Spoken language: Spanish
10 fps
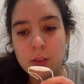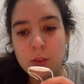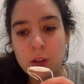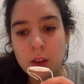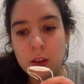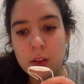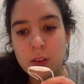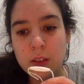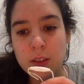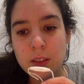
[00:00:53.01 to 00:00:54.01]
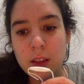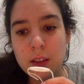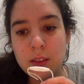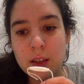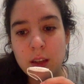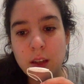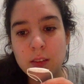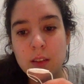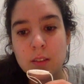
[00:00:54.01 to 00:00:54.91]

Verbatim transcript: correcciones necesarias